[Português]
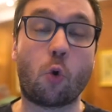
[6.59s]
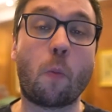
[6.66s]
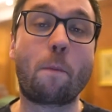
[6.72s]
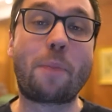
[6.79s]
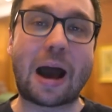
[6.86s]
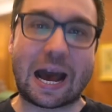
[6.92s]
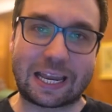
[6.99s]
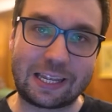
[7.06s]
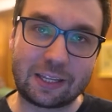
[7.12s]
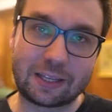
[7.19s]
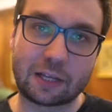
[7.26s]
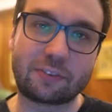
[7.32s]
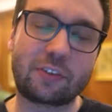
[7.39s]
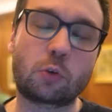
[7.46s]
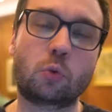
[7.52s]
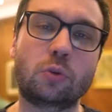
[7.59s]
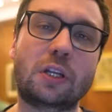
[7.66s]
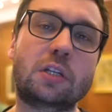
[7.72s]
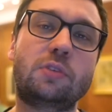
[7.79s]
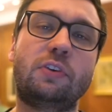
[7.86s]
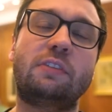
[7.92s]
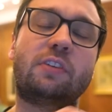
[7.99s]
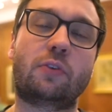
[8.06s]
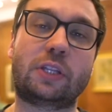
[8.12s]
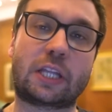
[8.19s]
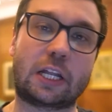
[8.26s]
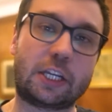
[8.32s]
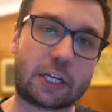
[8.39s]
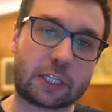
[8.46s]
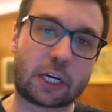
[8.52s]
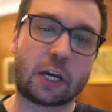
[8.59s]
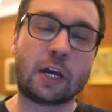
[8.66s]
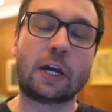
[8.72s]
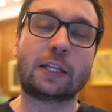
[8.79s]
O Bari, da segunda divisão italiana,